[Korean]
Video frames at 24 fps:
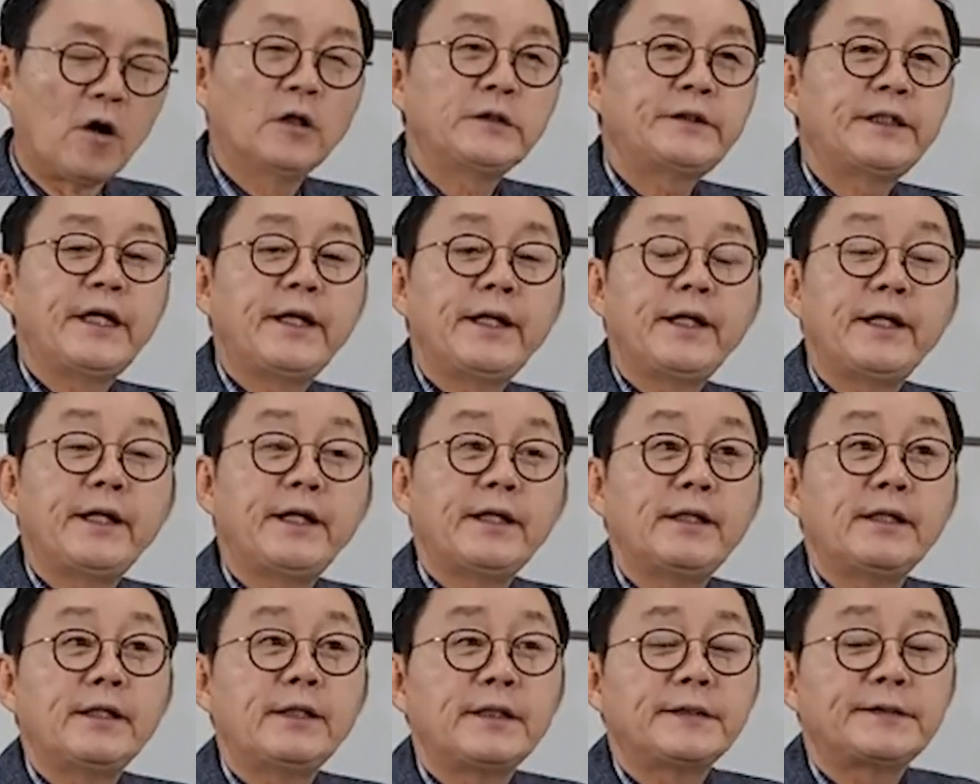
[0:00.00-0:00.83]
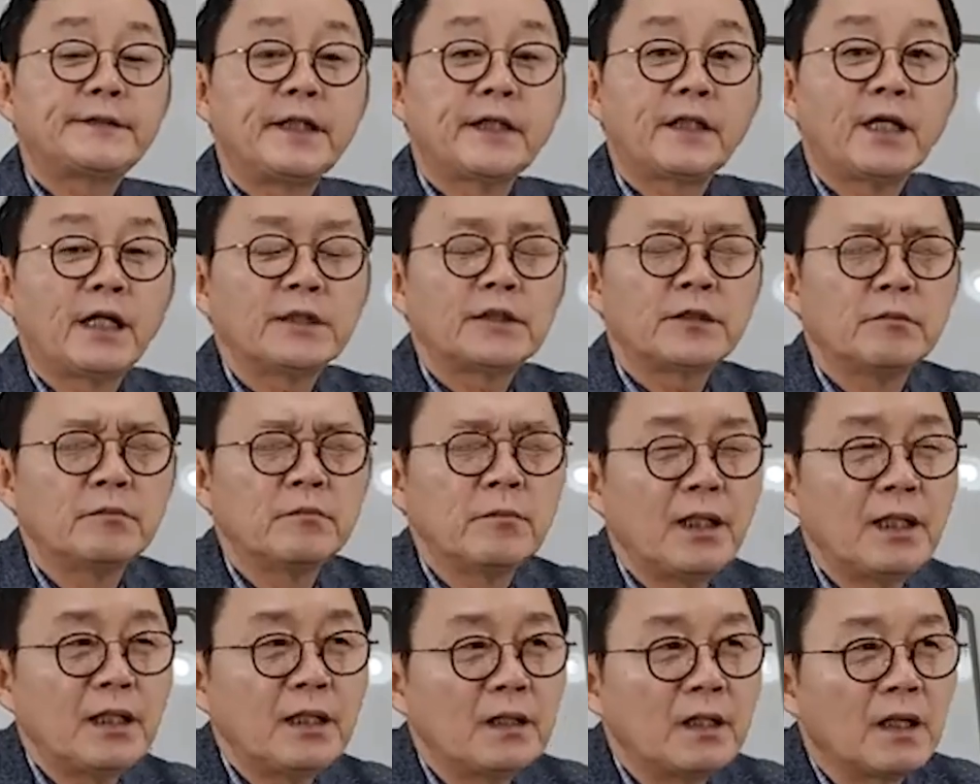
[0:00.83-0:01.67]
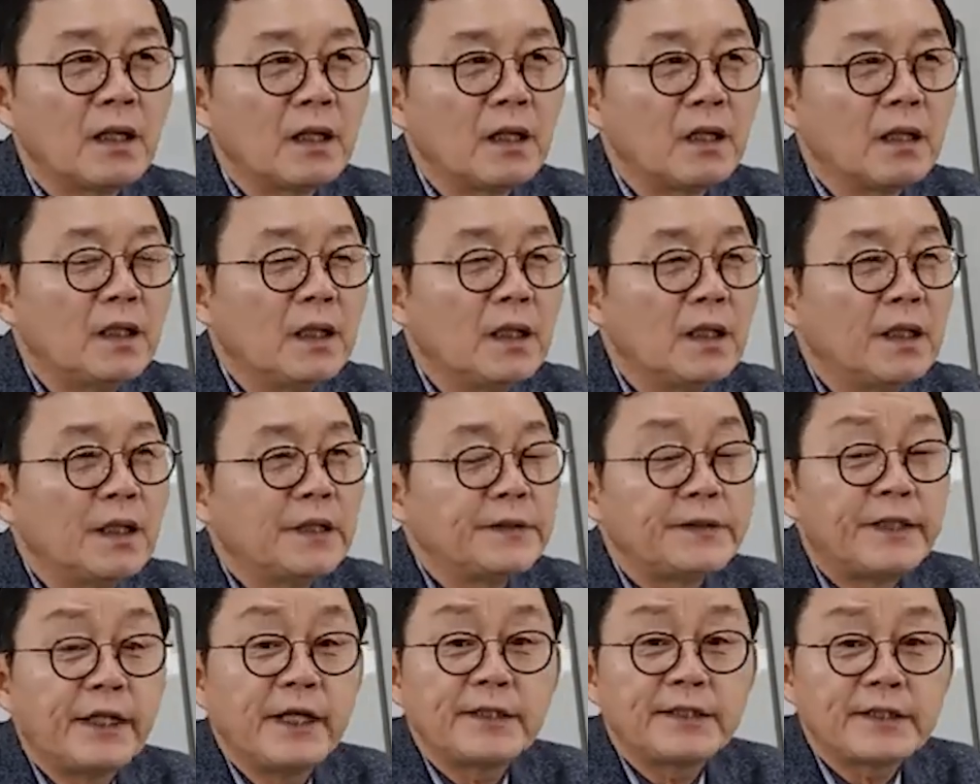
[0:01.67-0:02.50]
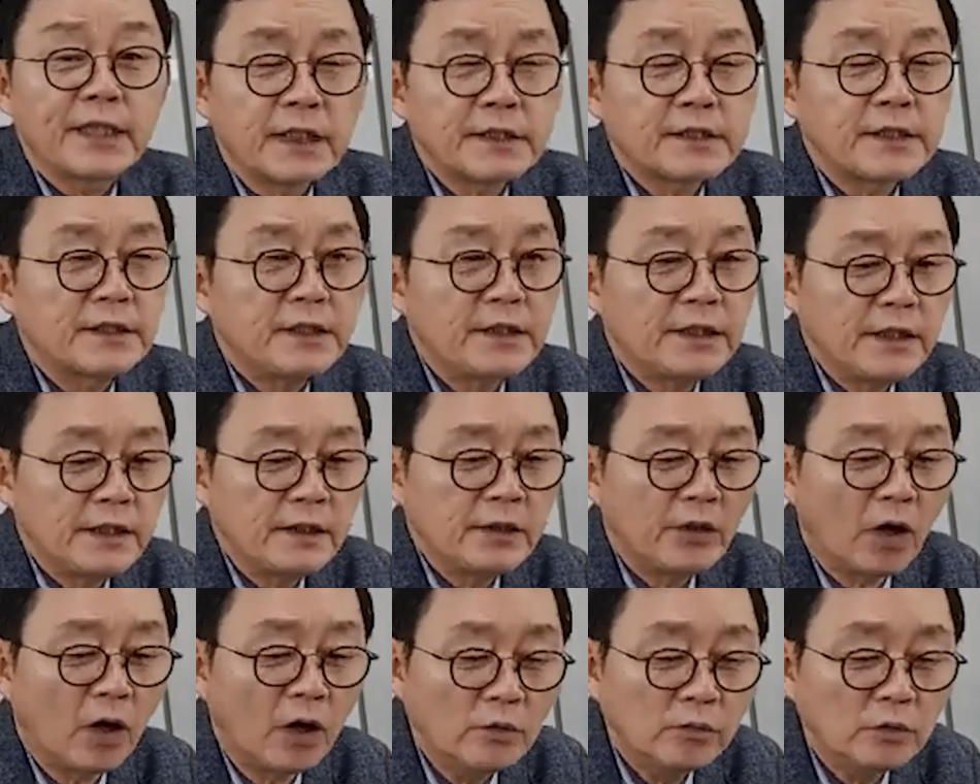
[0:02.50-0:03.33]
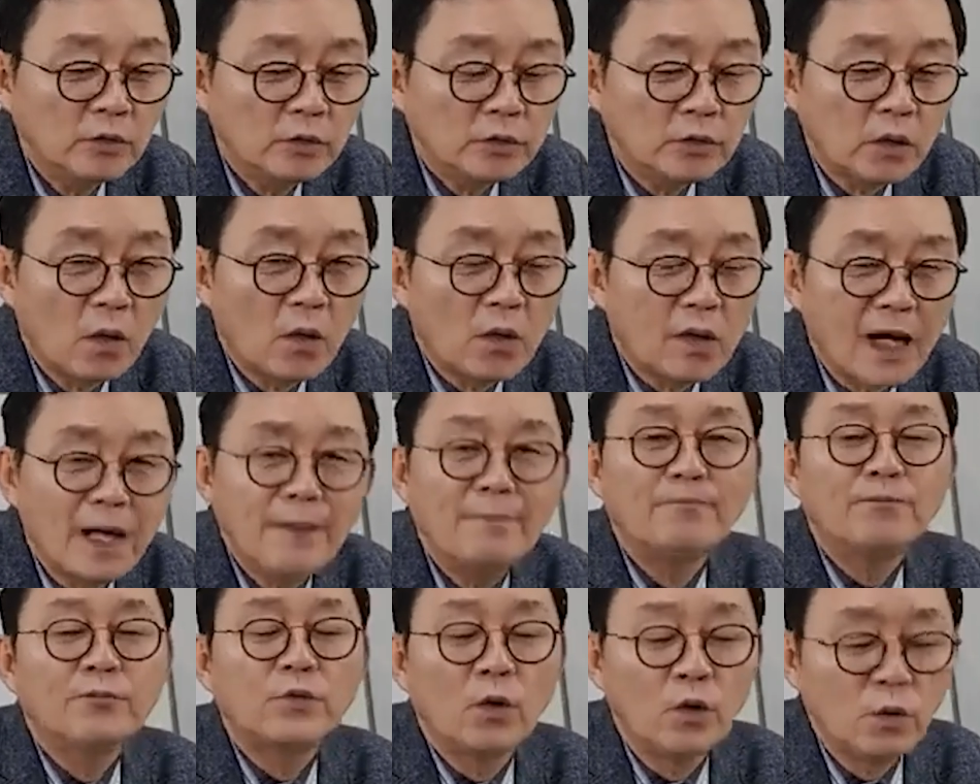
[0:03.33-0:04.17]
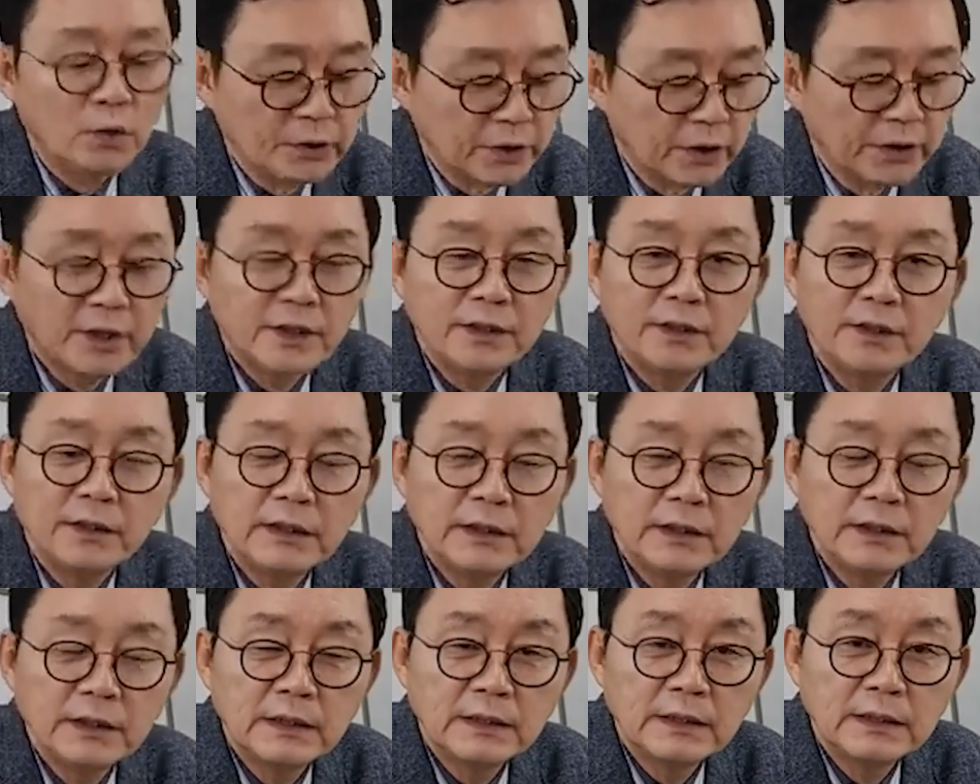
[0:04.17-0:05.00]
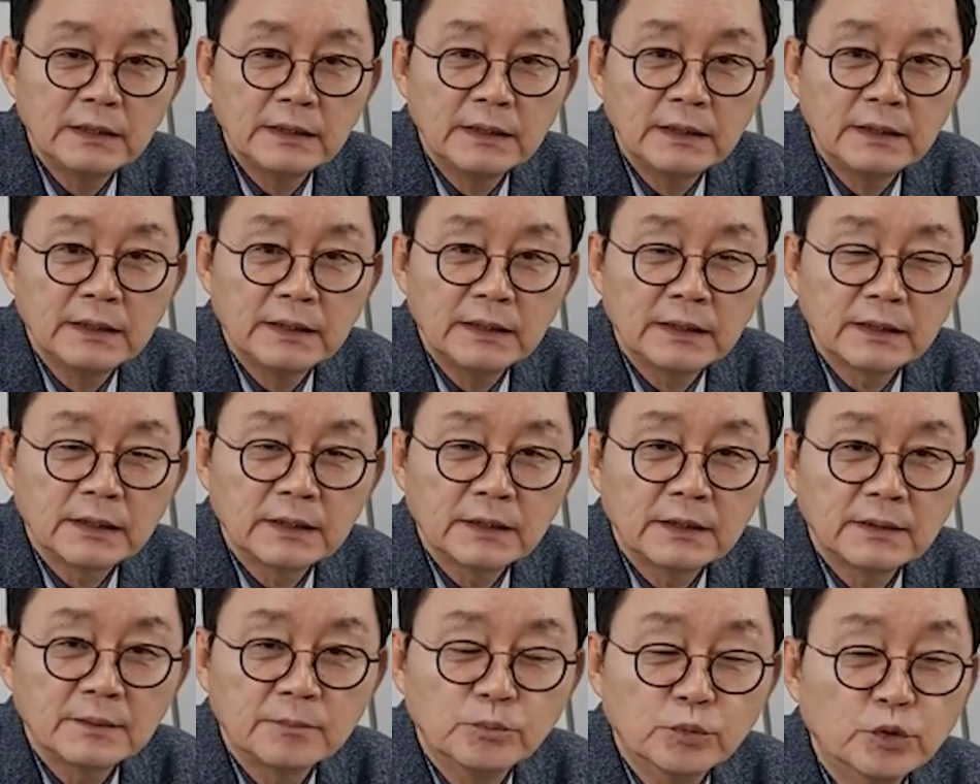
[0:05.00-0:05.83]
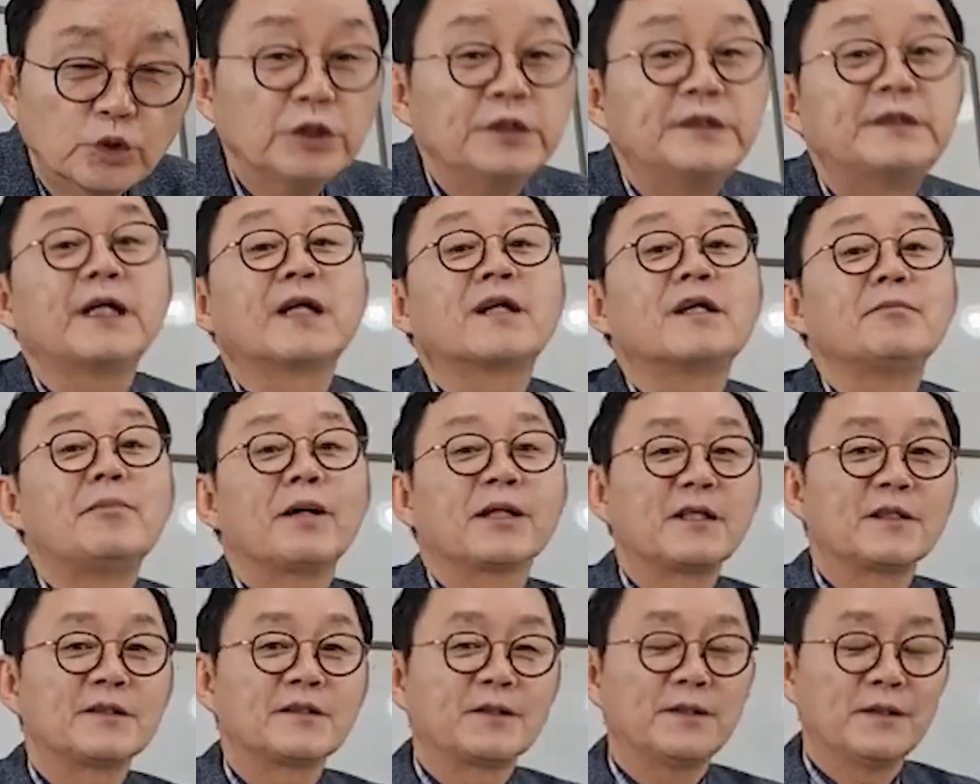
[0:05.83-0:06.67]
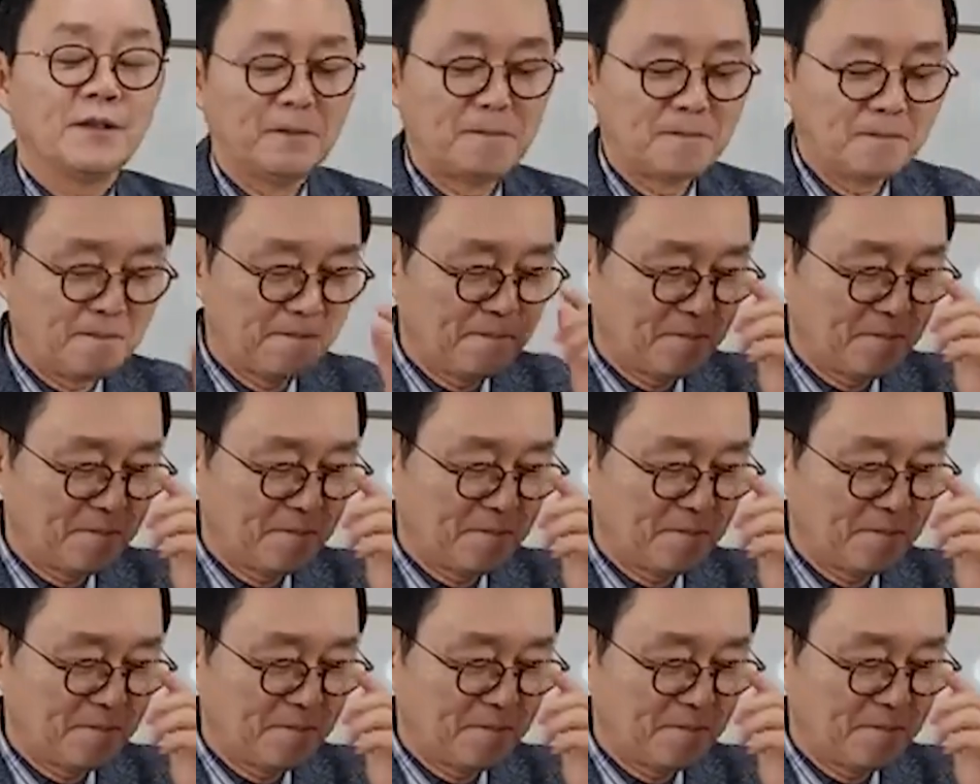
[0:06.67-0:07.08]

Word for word: 어제 제가 정말 제 자신이 너무도 감동적인 그 문자를 받았어요.